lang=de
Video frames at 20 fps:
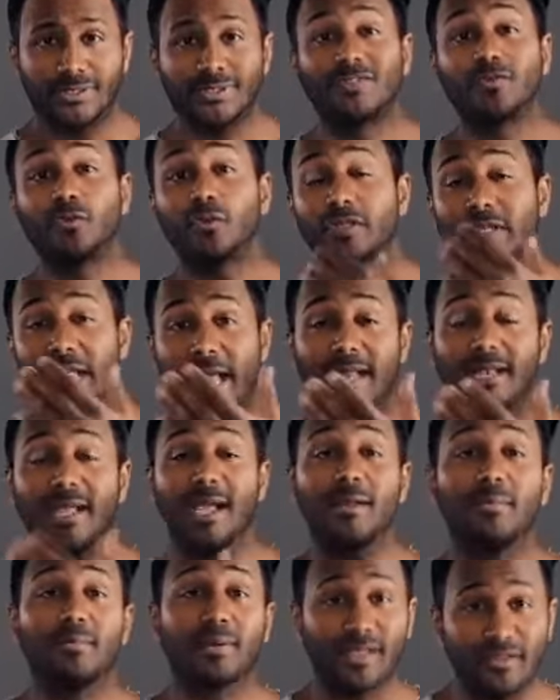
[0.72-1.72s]
Ich würde gerne
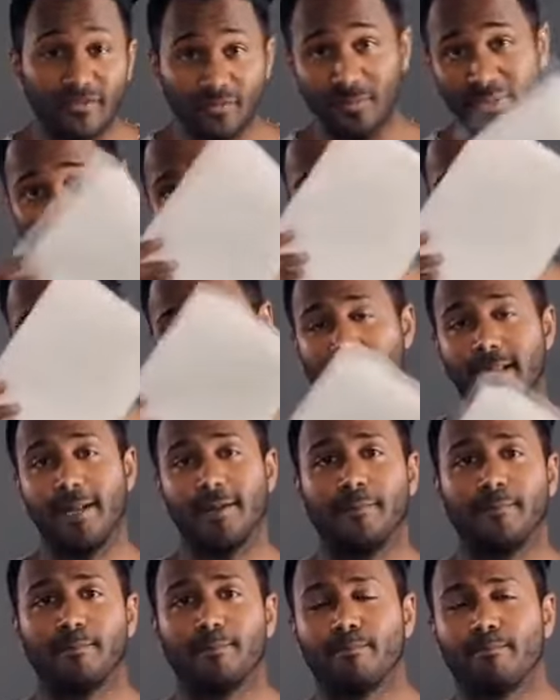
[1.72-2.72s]
einen Brief mit dir teilen.
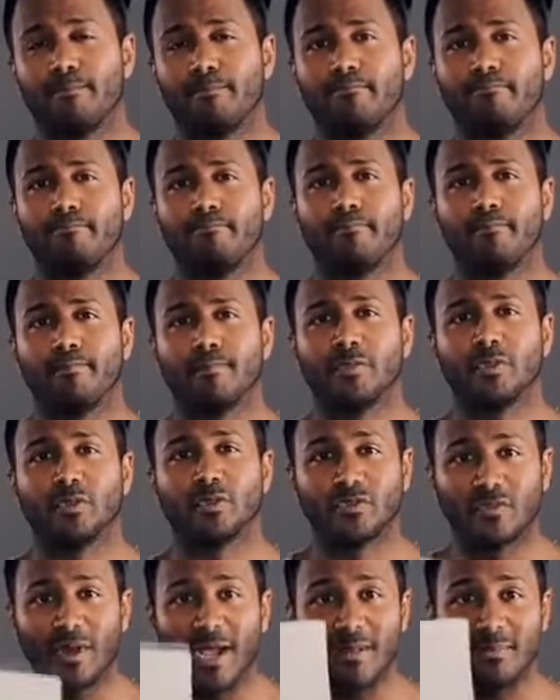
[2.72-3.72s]

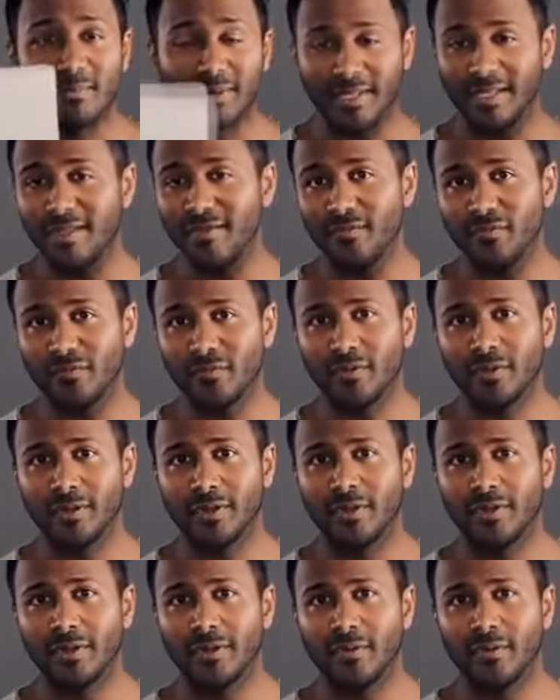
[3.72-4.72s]
Und zwar einen Brief
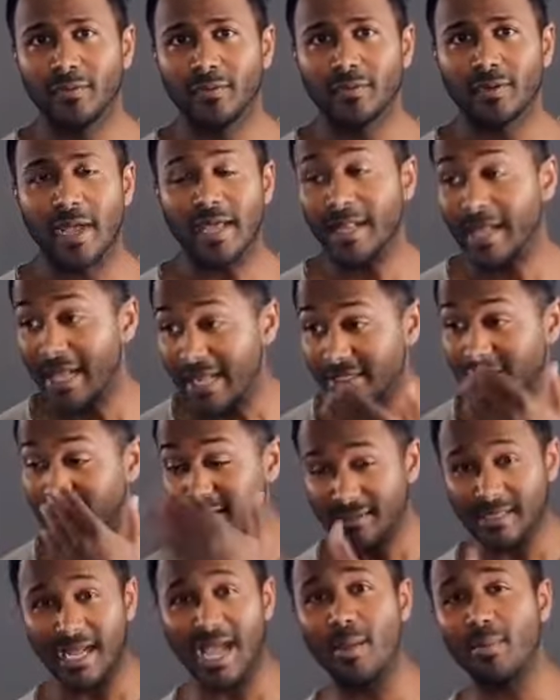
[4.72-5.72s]
einer
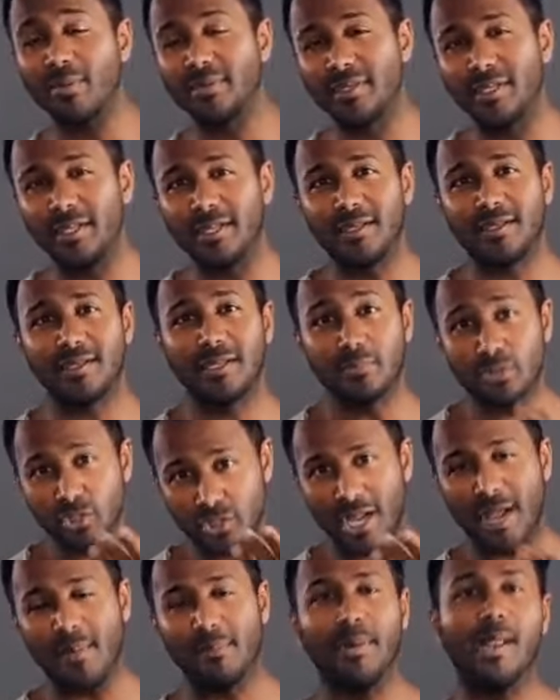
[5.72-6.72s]
älteren Dame, die, die im
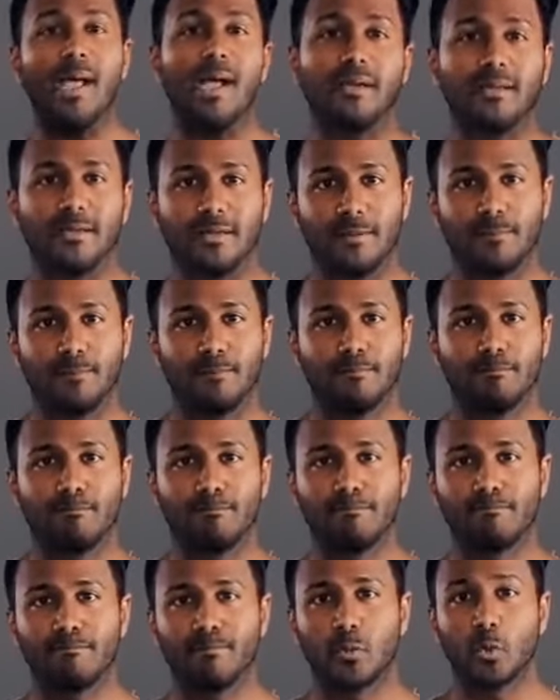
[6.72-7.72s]
Sterben lag
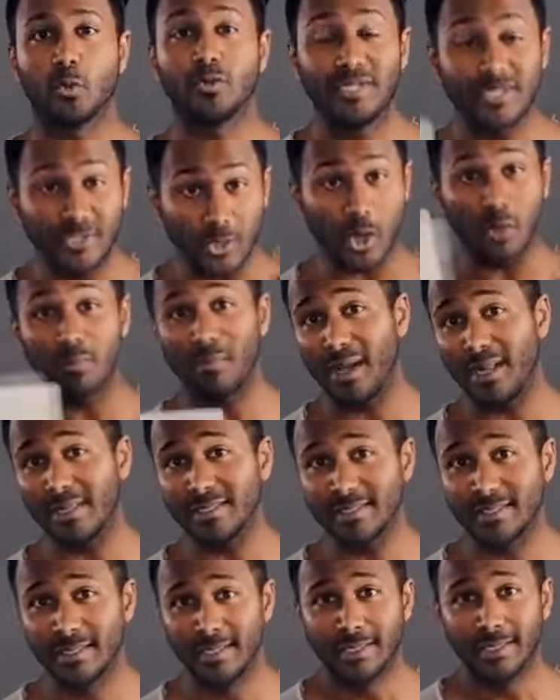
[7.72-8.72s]
und die
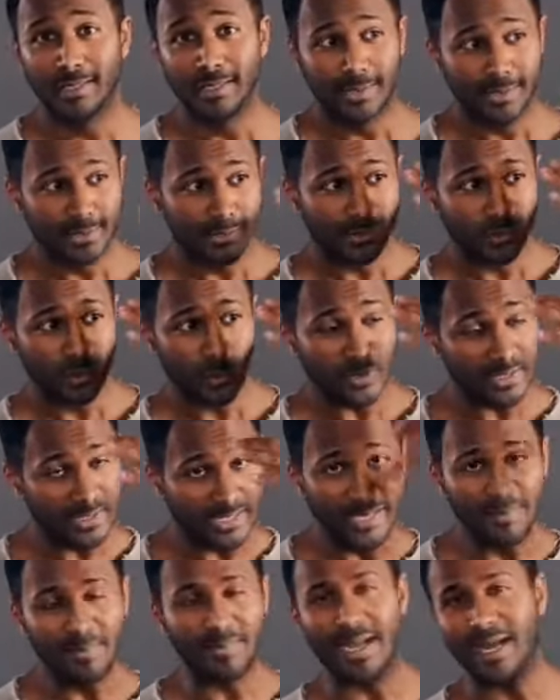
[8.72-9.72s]
nochmals über ihr
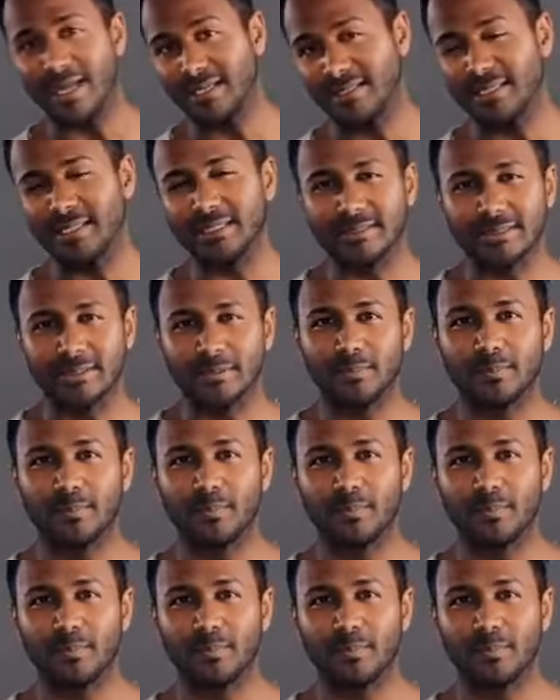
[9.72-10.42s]
Leben nachdachte.